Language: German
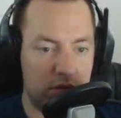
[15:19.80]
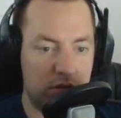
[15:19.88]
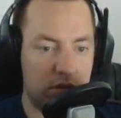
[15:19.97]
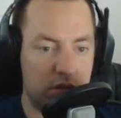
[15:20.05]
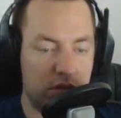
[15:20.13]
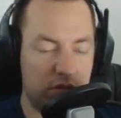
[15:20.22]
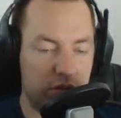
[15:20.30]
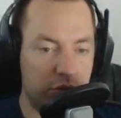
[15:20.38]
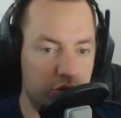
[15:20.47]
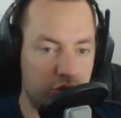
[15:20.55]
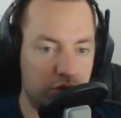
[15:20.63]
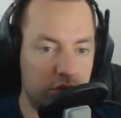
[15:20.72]
Hatte ich jetzt auch
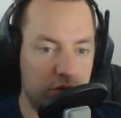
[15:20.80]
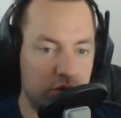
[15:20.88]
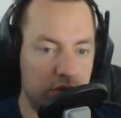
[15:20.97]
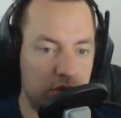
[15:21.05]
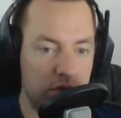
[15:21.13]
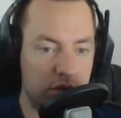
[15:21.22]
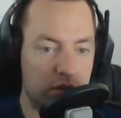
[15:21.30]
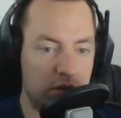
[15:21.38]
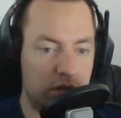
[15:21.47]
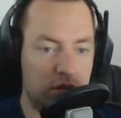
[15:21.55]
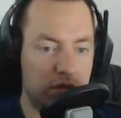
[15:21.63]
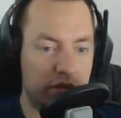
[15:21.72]
schon.
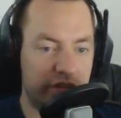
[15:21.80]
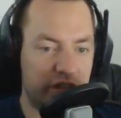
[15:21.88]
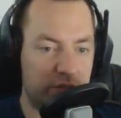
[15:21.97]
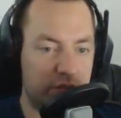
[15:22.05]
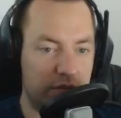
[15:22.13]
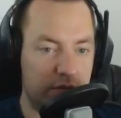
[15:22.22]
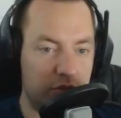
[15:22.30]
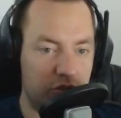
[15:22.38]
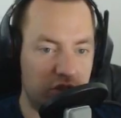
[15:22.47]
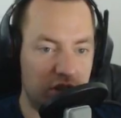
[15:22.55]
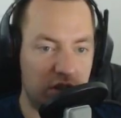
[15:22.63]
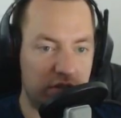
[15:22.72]
Dass er da ein bisschen viel
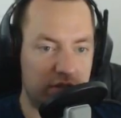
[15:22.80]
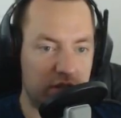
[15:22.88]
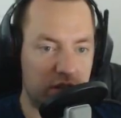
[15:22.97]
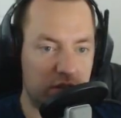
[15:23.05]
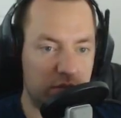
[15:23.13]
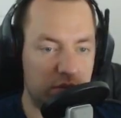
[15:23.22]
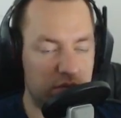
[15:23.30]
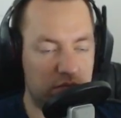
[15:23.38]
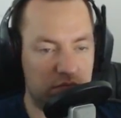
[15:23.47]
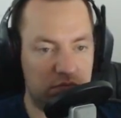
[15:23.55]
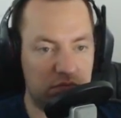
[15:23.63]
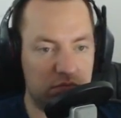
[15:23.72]
stehen lassen hat, aber.
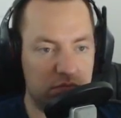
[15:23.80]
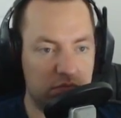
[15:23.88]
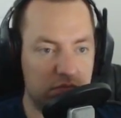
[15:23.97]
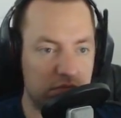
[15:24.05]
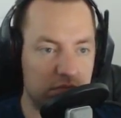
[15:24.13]
Hm.